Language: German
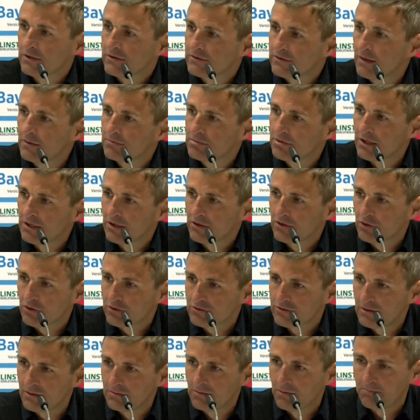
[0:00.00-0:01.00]
Es gibt einem
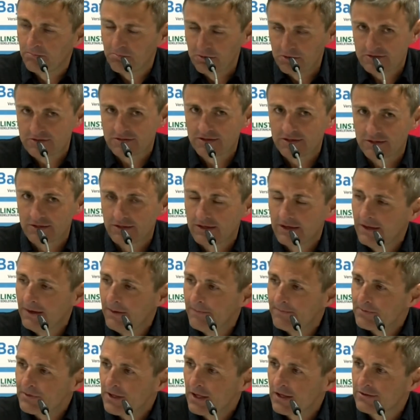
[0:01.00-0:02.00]
trotzdem ein bisschen
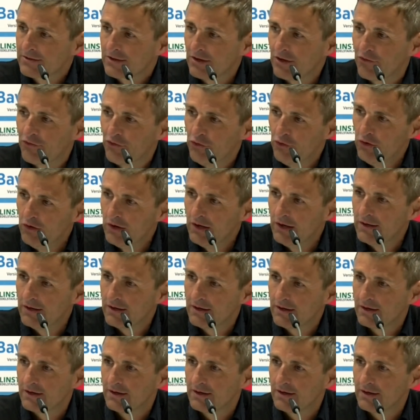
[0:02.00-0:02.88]
das Gefühl,